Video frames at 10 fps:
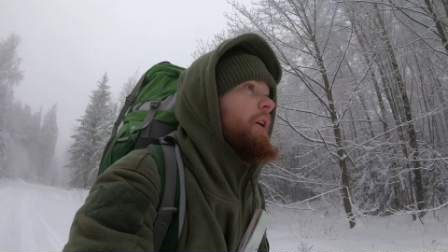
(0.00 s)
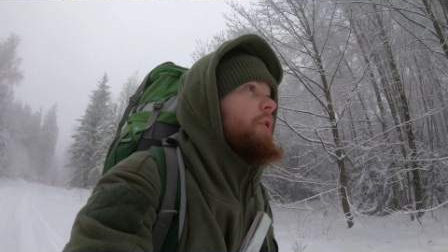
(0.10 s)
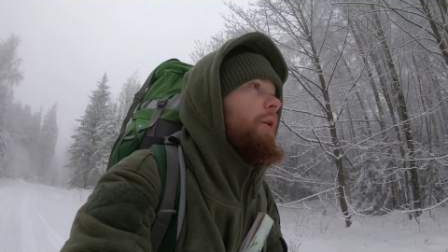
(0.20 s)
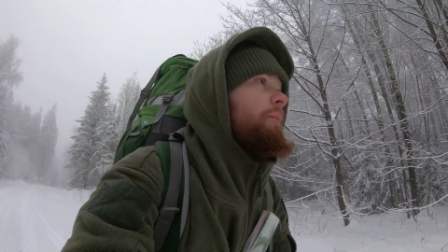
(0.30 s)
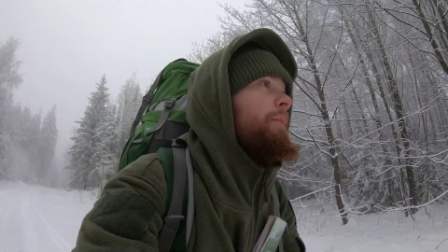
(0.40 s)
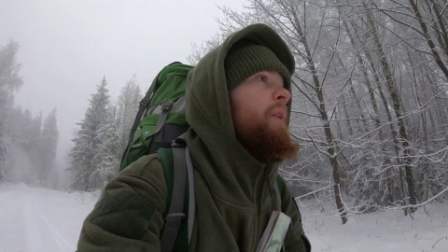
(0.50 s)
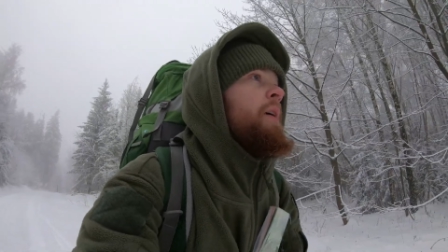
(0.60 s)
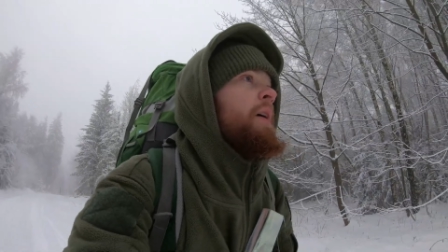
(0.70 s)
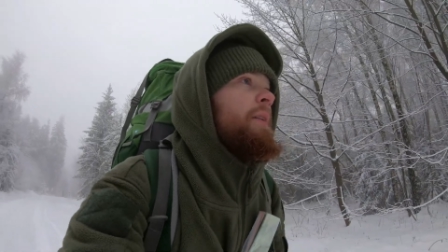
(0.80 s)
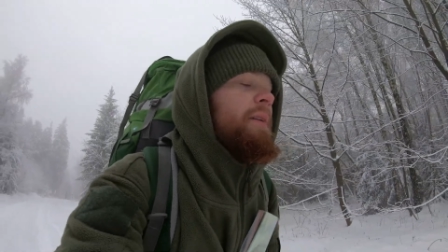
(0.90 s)
ja,
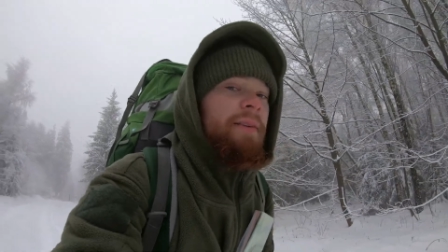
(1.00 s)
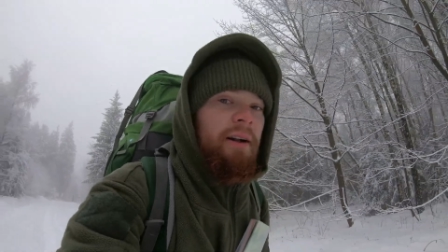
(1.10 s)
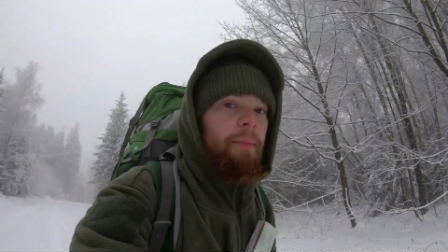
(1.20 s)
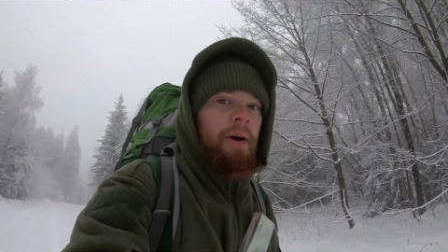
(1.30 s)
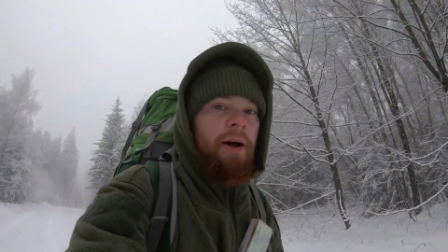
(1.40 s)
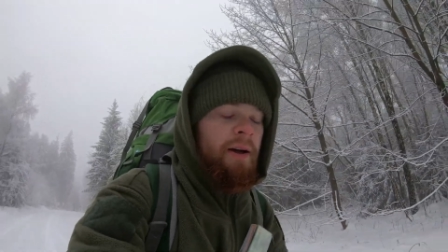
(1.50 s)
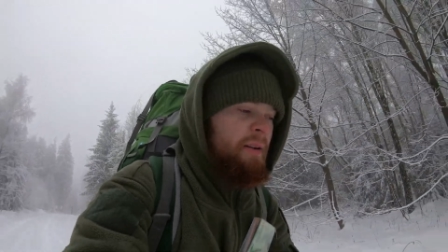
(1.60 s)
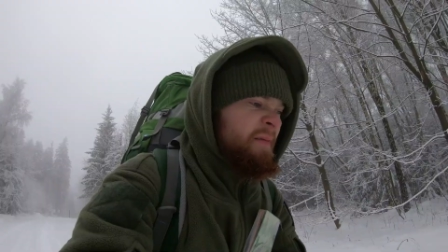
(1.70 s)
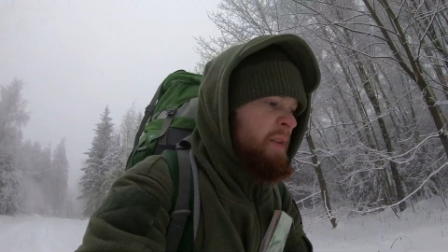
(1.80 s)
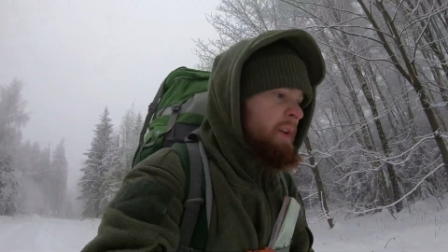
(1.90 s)
deshalb,
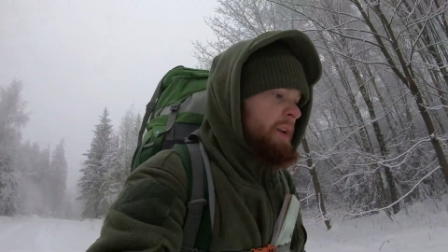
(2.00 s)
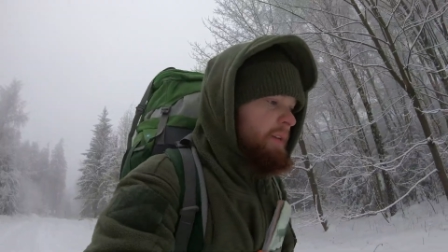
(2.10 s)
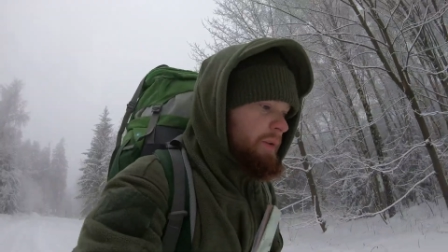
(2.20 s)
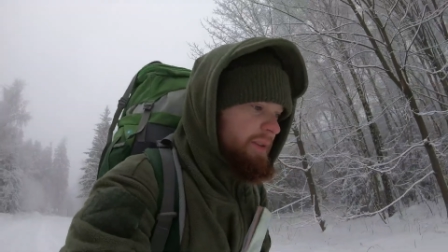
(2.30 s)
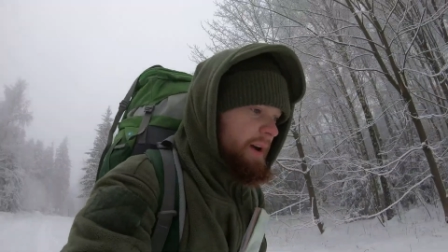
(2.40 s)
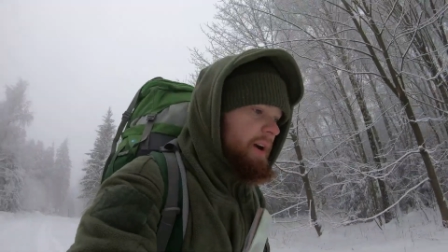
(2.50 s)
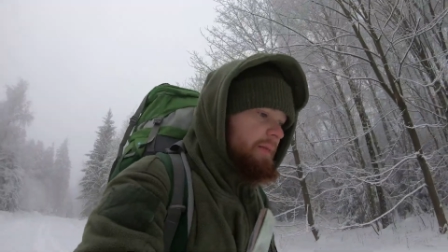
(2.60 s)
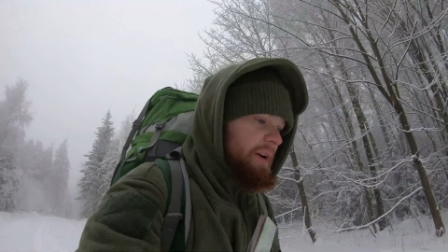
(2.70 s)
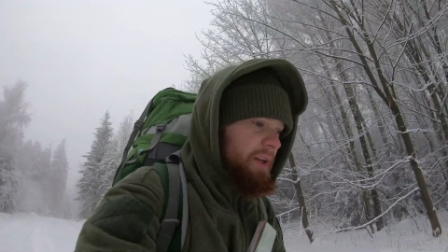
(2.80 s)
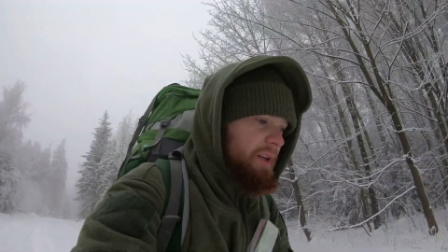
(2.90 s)
ich würde
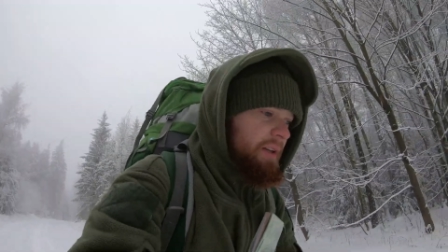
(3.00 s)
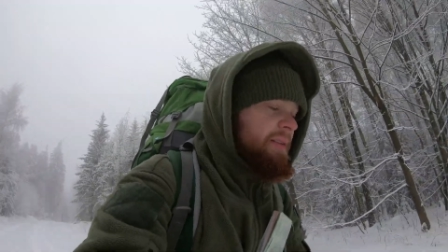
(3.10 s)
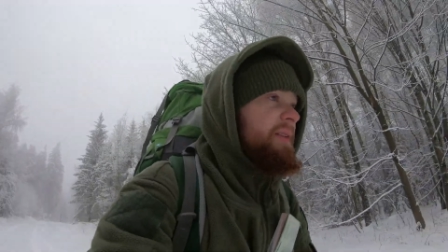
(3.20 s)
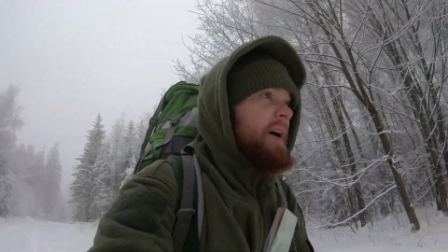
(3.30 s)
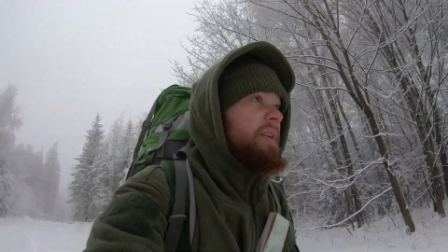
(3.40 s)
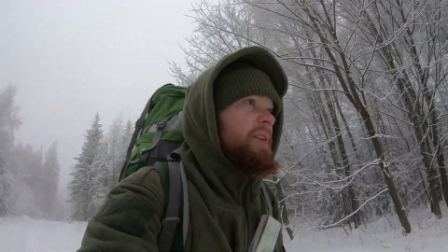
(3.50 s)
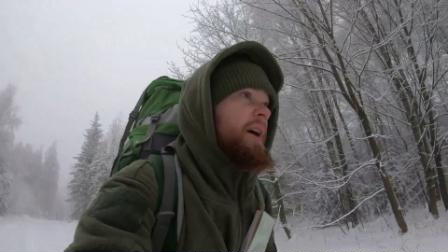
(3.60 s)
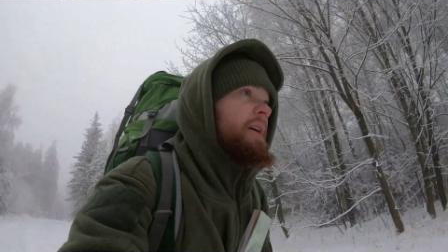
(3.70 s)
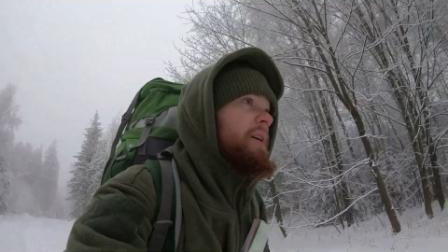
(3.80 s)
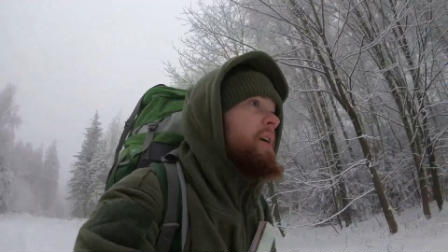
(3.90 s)
sagen, weiter geht's. Tag
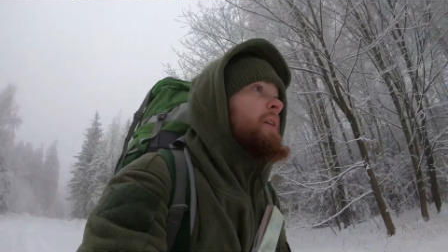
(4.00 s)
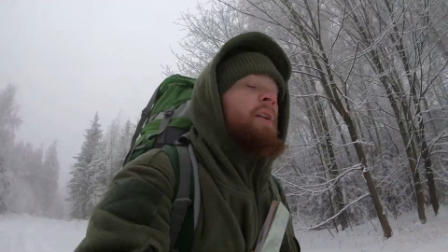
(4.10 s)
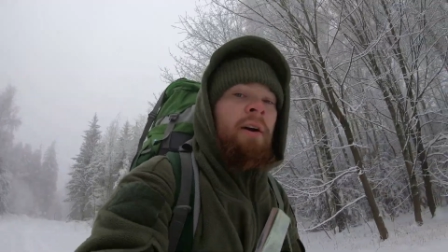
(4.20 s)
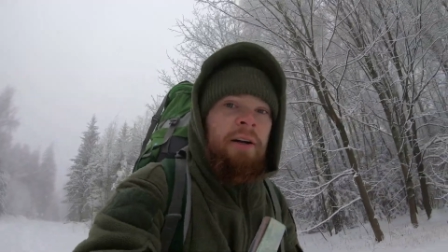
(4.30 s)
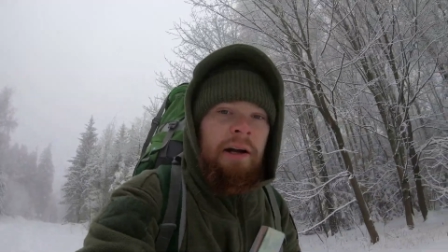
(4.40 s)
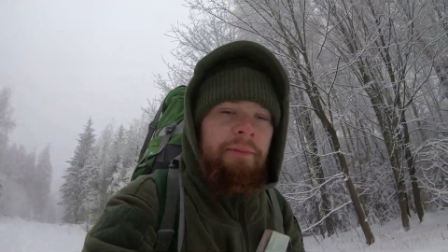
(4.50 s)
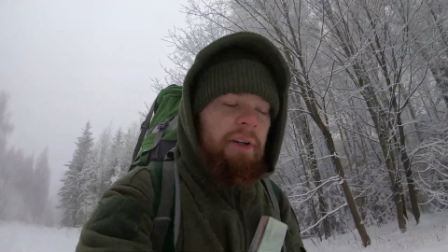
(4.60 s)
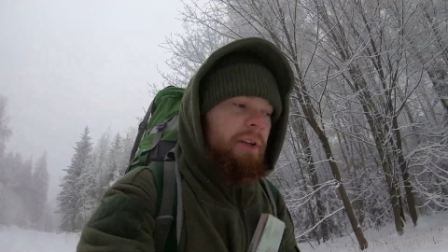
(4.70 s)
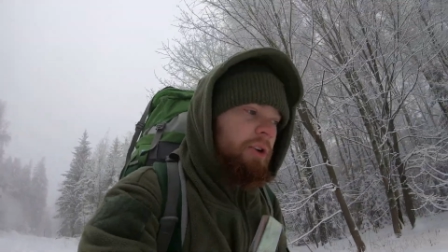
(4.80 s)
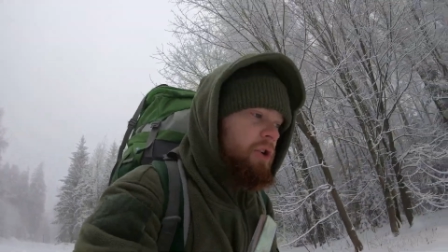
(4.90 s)
3,
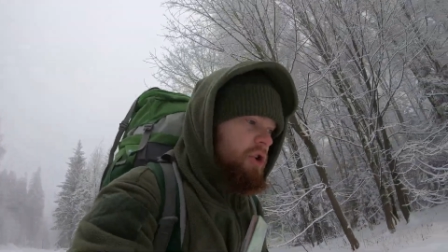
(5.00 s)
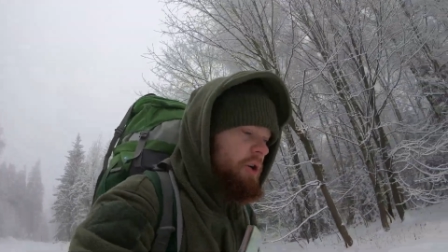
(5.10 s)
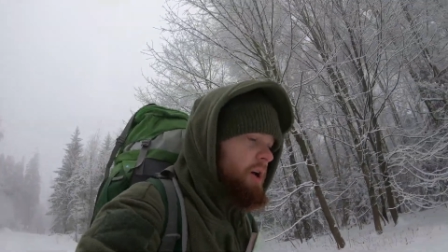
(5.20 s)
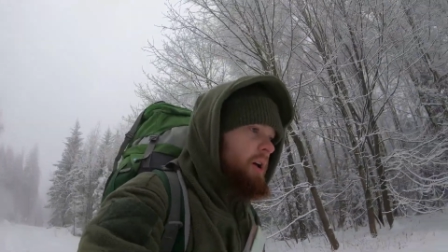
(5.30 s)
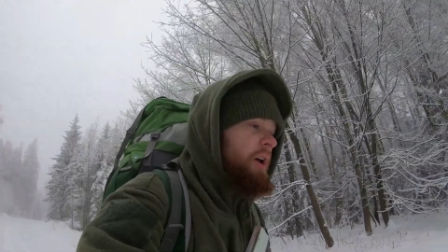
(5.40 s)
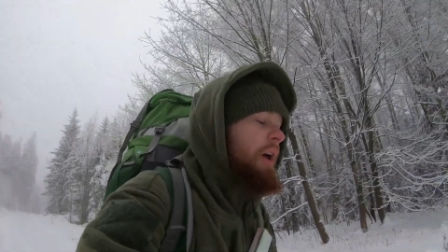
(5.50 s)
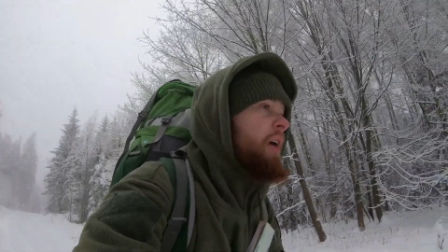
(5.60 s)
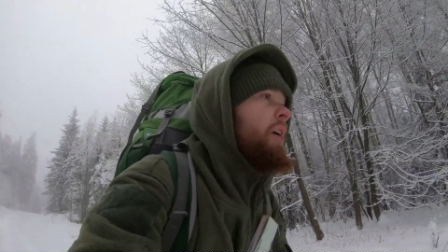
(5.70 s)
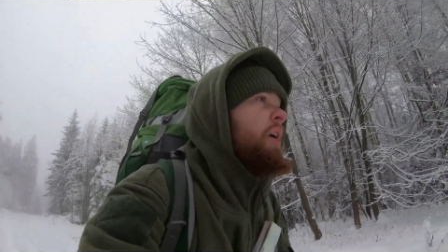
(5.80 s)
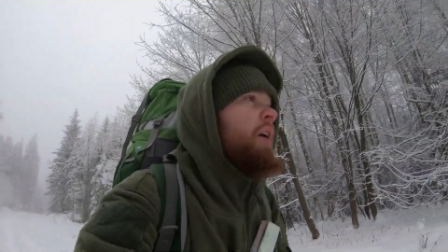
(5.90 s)
Kamweg Edition.
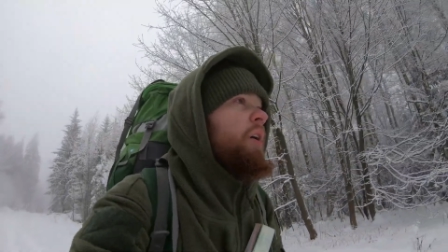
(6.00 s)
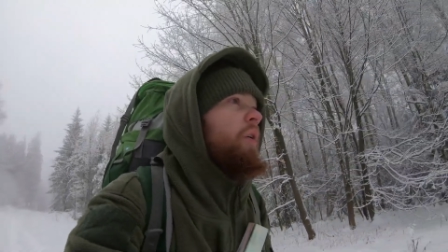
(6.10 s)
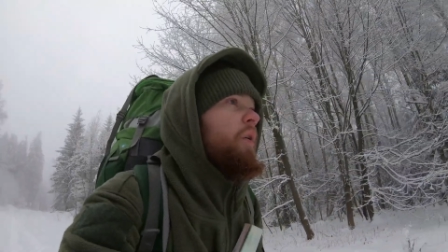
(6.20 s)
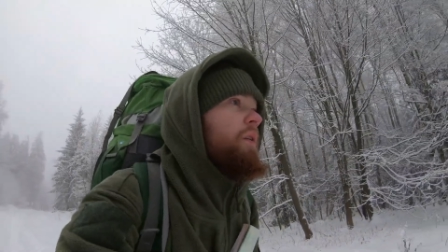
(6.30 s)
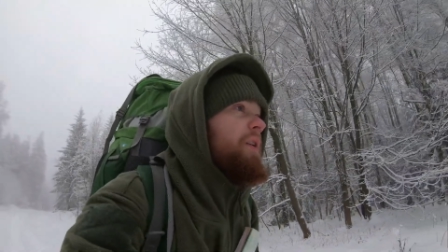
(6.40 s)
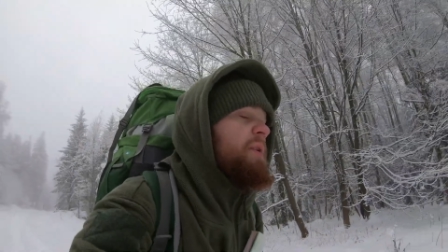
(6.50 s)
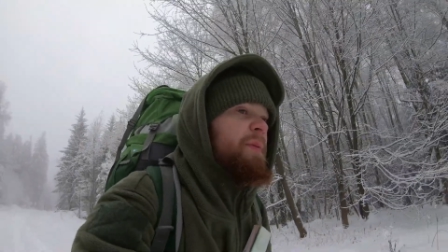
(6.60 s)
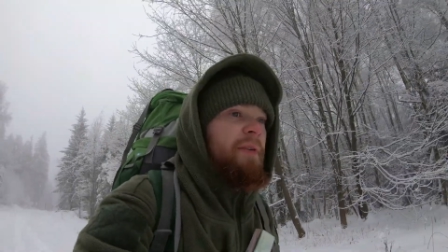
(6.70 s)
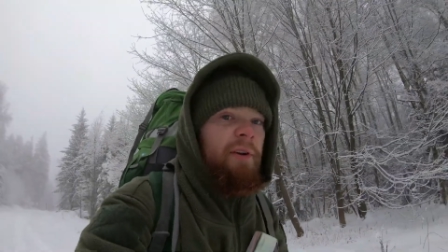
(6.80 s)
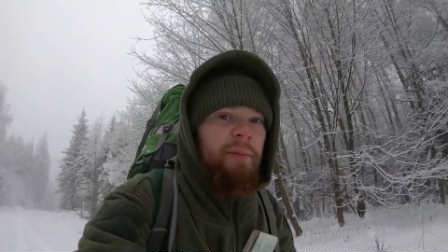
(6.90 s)
Und ich
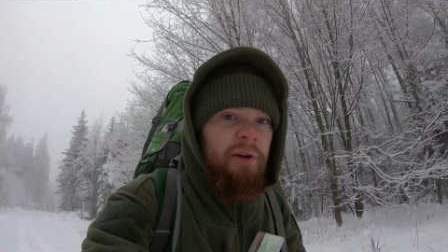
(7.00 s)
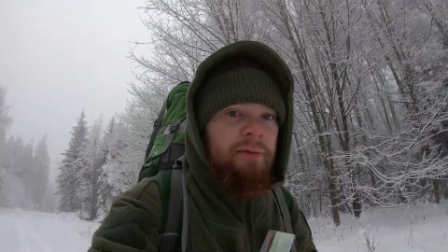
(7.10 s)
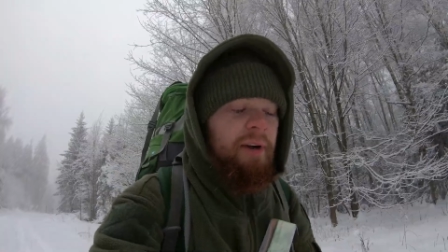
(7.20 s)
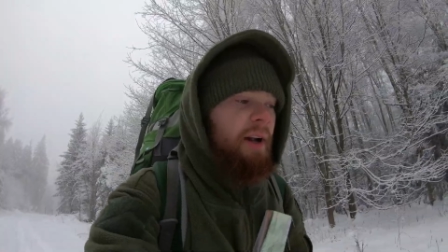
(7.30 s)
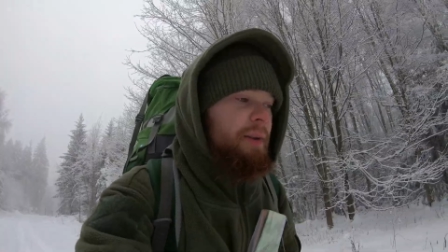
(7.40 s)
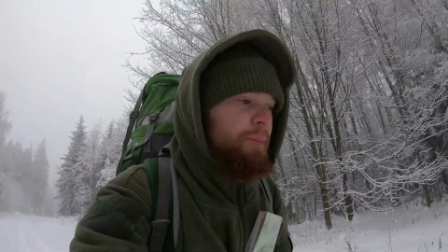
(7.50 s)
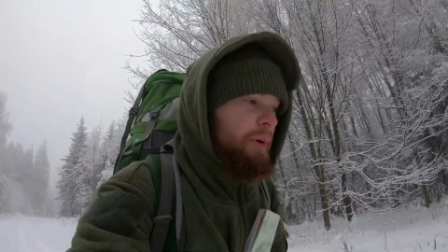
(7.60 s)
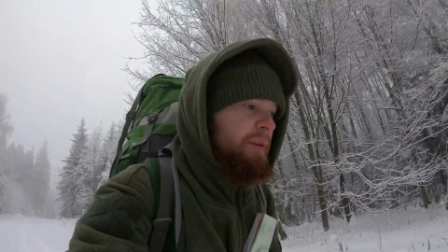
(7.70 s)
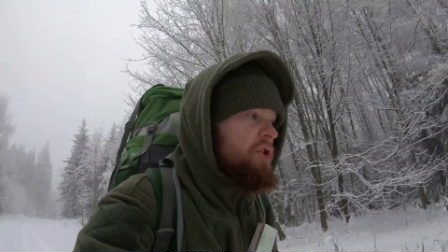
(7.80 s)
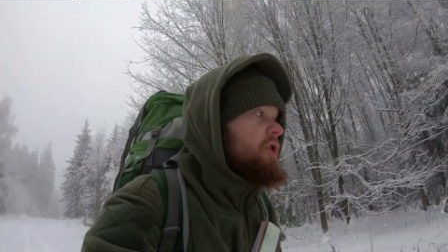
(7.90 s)
befinde mich auf der alten
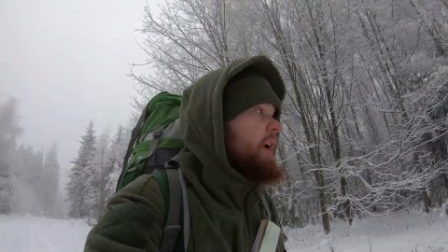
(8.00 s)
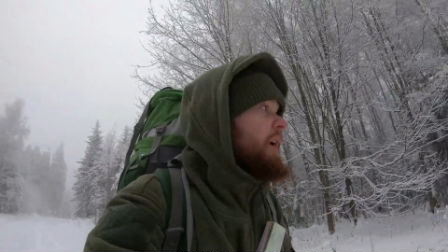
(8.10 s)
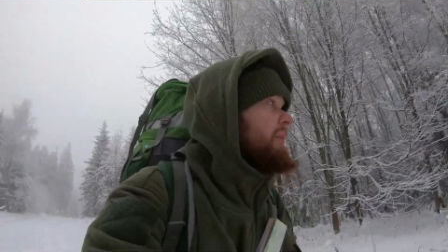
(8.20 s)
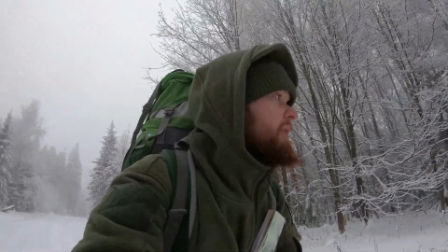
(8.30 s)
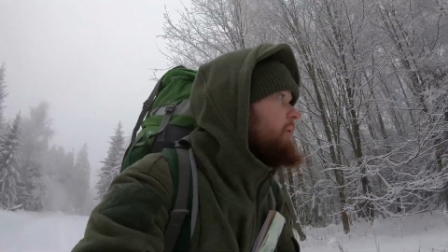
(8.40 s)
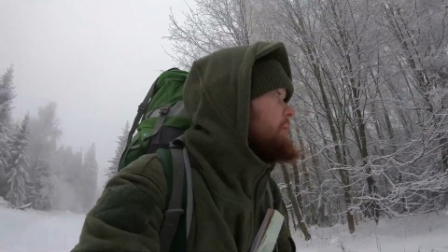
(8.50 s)
Poststraße.